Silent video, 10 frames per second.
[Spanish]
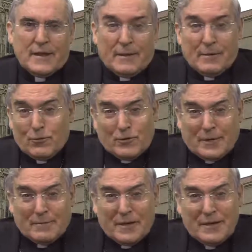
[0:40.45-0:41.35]
a menudo
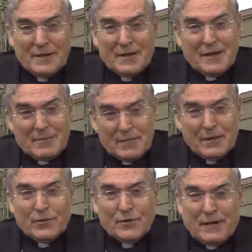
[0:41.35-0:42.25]
también en
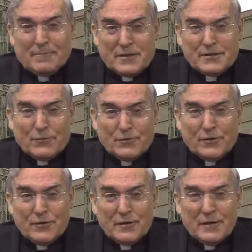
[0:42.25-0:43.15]
medio de la
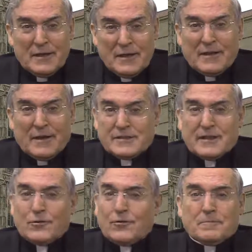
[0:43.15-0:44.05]
persecución y de las
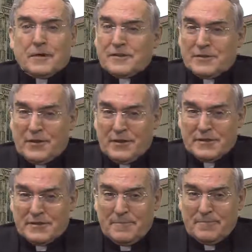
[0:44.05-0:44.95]
incomprensiones.